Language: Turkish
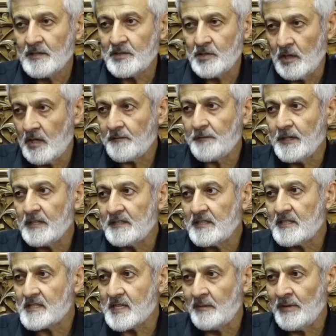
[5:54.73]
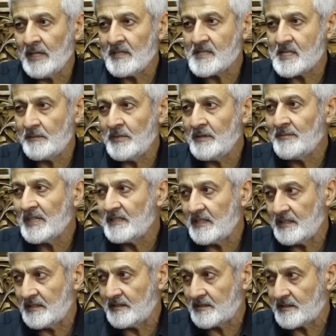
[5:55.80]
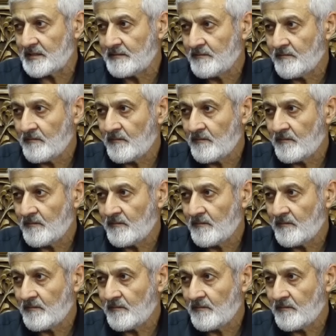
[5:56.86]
cevap verdiği zaman zemin Medine'dir.